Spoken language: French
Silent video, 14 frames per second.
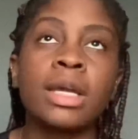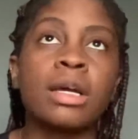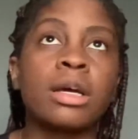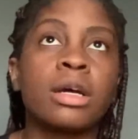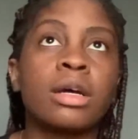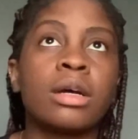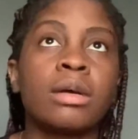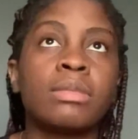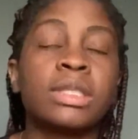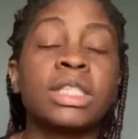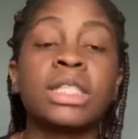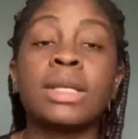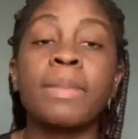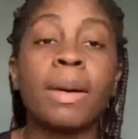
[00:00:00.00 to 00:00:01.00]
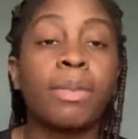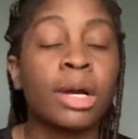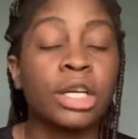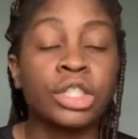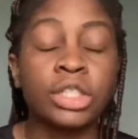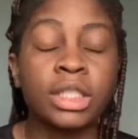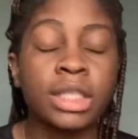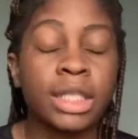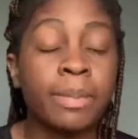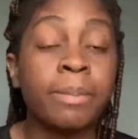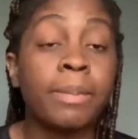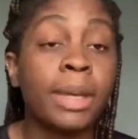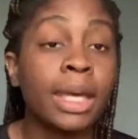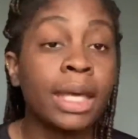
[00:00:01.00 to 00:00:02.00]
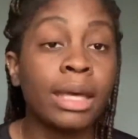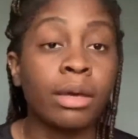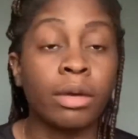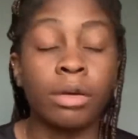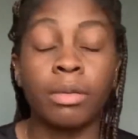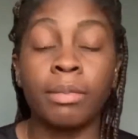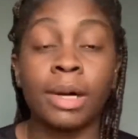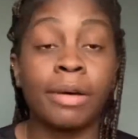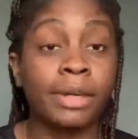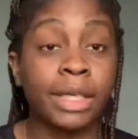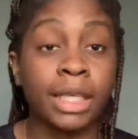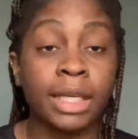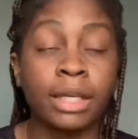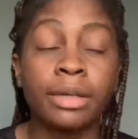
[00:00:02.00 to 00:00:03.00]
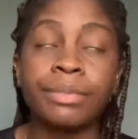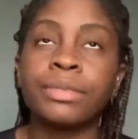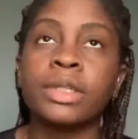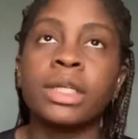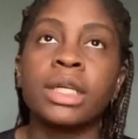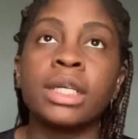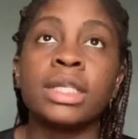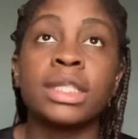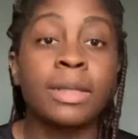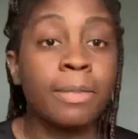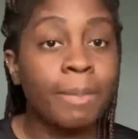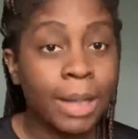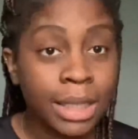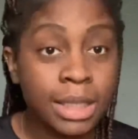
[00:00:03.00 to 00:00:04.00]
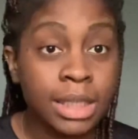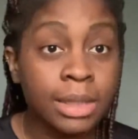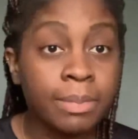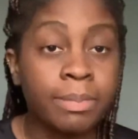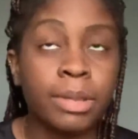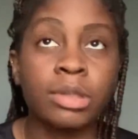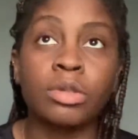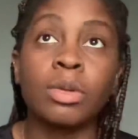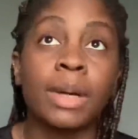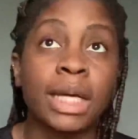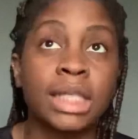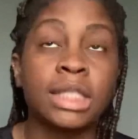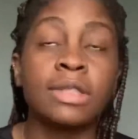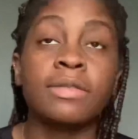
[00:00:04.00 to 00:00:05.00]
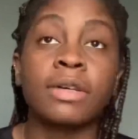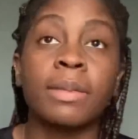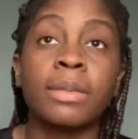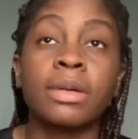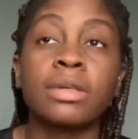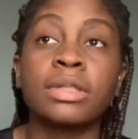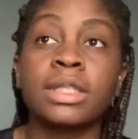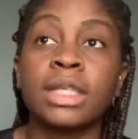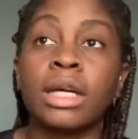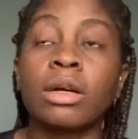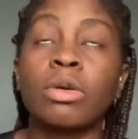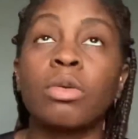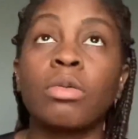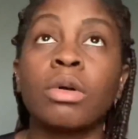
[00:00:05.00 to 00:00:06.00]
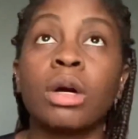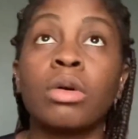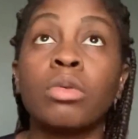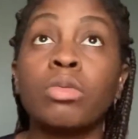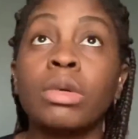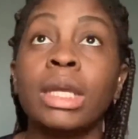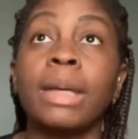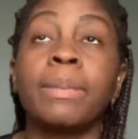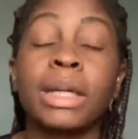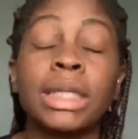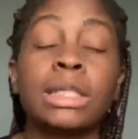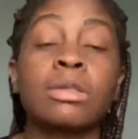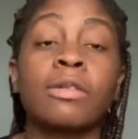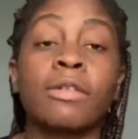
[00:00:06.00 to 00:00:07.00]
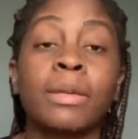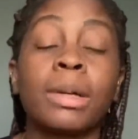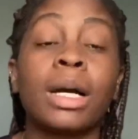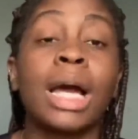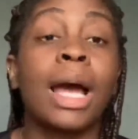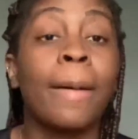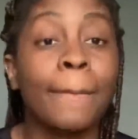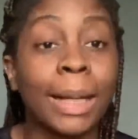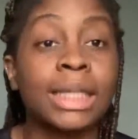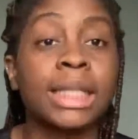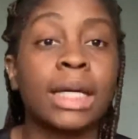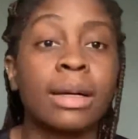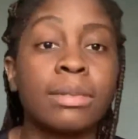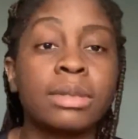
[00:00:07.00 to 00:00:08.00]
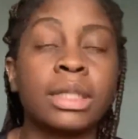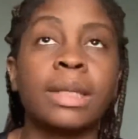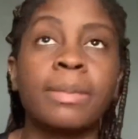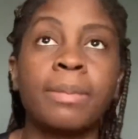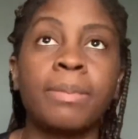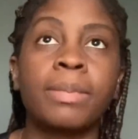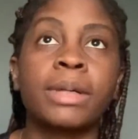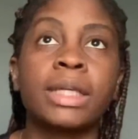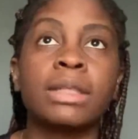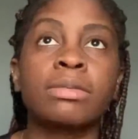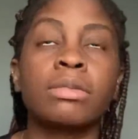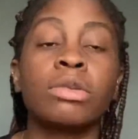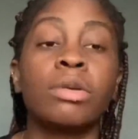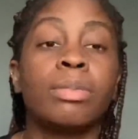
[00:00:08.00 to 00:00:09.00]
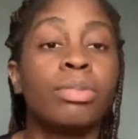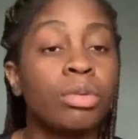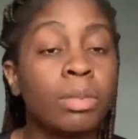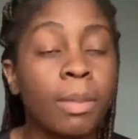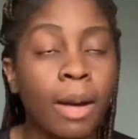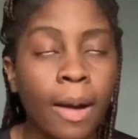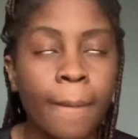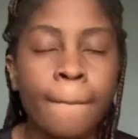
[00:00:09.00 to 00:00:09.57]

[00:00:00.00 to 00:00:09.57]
euh, si ce n'est pas pour acheter des mets euh, africains, c'est Maxi, parce que Maxi, vraiment, c'est un coin où les prix sont vraiment imbattables, c'est les prix sont les plus bas.